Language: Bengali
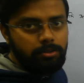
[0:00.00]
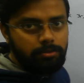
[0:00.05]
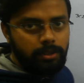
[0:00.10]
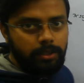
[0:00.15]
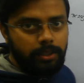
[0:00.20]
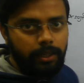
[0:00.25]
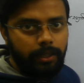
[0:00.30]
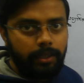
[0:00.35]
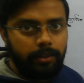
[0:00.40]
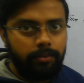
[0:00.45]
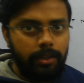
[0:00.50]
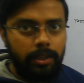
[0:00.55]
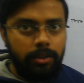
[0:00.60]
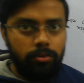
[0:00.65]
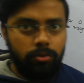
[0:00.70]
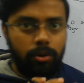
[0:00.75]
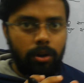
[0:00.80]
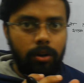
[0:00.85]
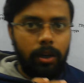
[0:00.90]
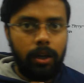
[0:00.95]
যদি থাকে সেই
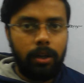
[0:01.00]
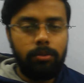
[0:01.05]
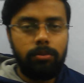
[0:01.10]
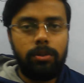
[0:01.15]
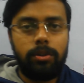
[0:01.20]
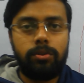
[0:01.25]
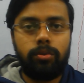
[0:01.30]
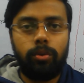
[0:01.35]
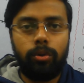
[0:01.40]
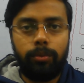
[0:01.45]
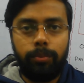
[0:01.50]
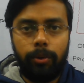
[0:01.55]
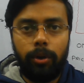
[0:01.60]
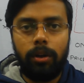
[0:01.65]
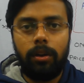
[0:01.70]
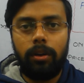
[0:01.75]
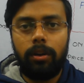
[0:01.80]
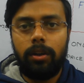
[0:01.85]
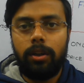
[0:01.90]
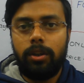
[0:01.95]
সংখ্যাগুলোর যোগফল